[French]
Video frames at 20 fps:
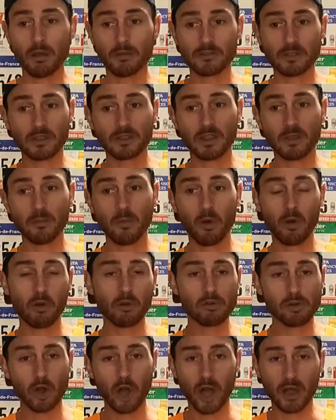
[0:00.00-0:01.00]
certainement
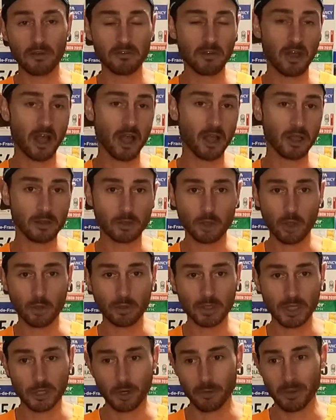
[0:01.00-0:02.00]
encore un 20,
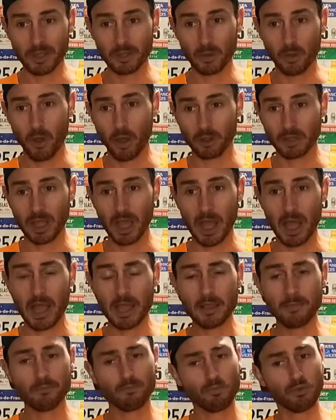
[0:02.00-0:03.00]
30 km en,
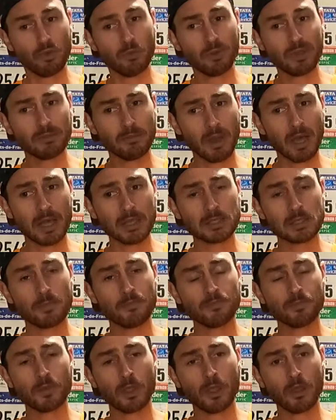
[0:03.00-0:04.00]
trail. Puis au mois de mars,
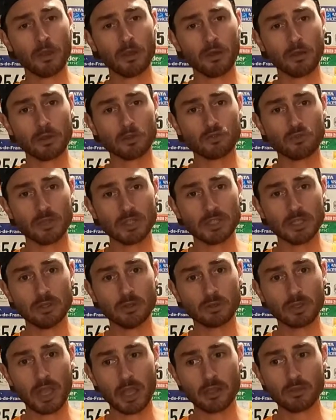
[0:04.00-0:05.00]
je vous l'ai dit,
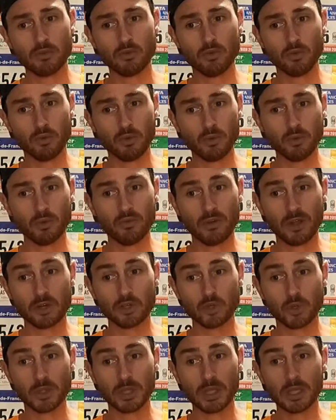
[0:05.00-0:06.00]
le trail du, du
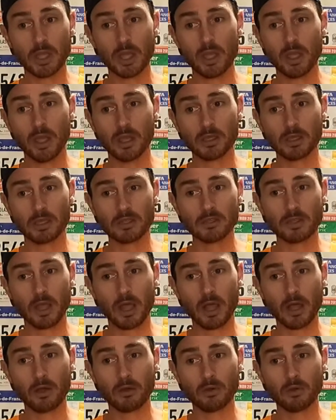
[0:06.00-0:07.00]
Val-Joli qui
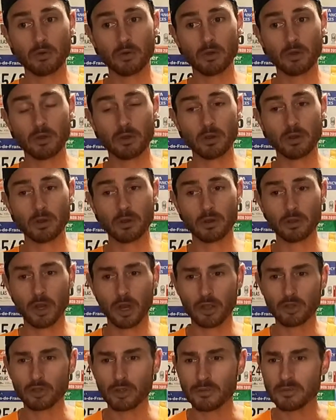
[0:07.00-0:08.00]
sera,
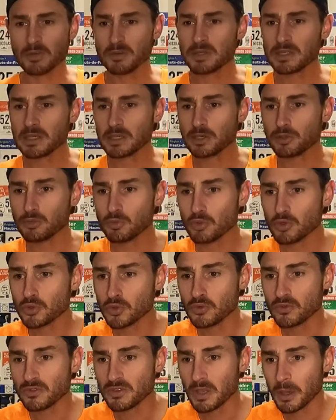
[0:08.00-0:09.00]
alors si je me
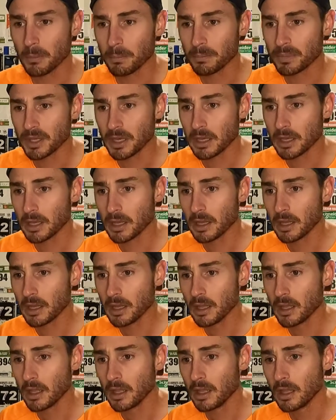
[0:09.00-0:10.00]
souviens
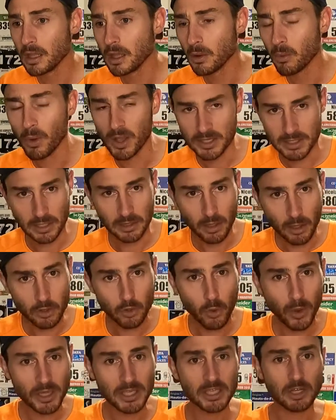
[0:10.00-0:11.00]
bien, Ouais, c'est
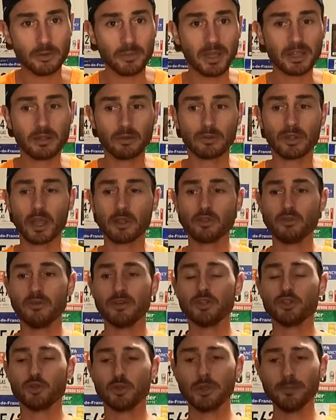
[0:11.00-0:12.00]
33 km le trail du
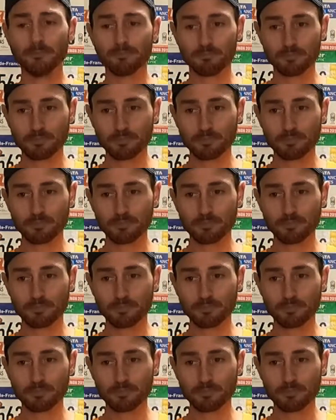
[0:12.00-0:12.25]
Valjoey.